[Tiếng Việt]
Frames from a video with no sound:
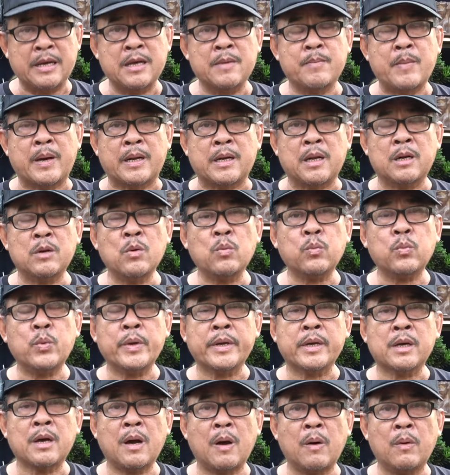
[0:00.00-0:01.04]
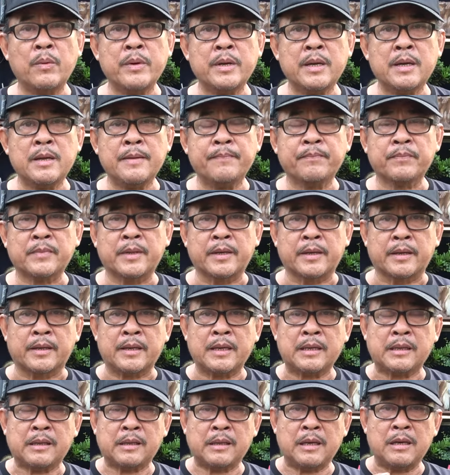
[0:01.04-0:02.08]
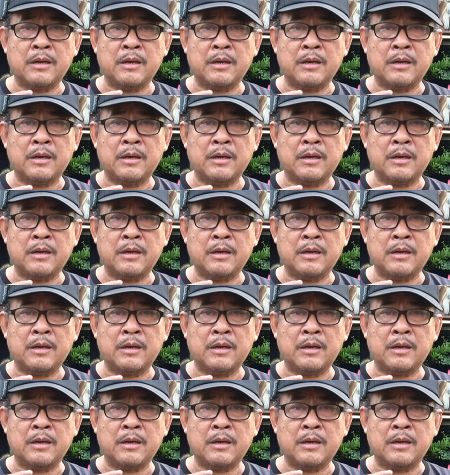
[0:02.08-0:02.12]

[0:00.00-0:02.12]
khi mà nó đúc nguyên khối thì cái,